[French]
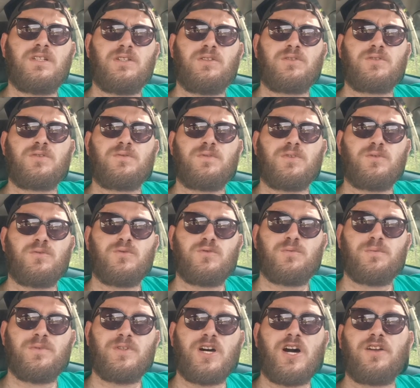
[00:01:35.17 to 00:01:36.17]
Ah non, ça fait qu'une
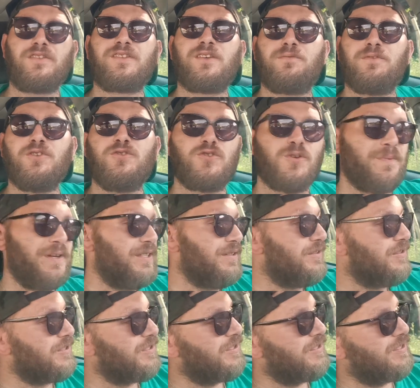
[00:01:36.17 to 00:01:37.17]
Non, ça fait une semaine.
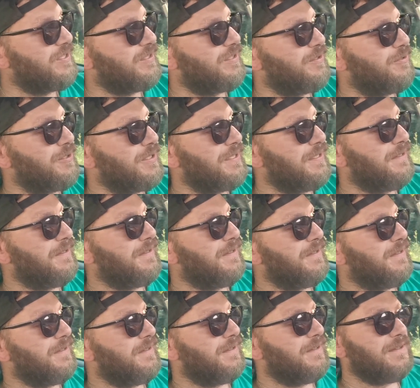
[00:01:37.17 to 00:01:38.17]
J'allais dire des conneries.
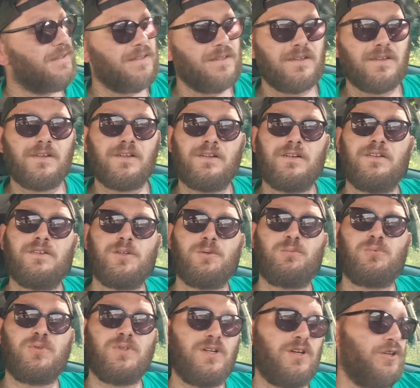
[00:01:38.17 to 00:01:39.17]

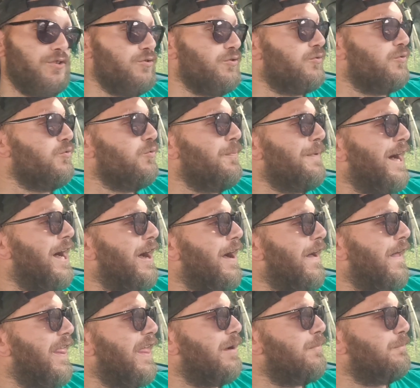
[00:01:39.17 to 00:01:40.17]
Et puis là, du coup,
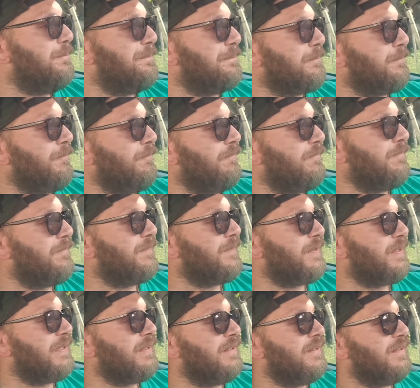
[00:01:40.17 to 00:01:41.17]
bah,
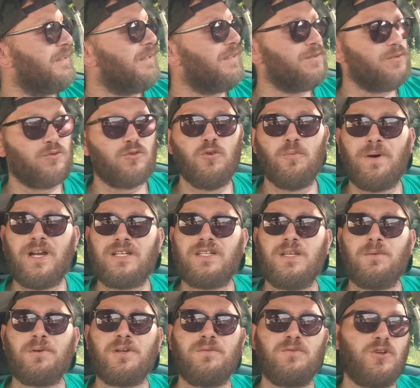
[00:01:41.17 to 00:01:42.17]
du coup, ben, le
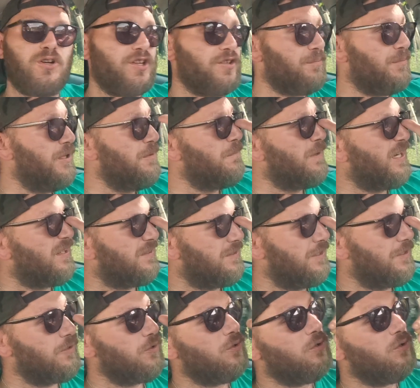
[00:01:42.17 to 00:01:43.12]
débrief de la semaine, bah, c'est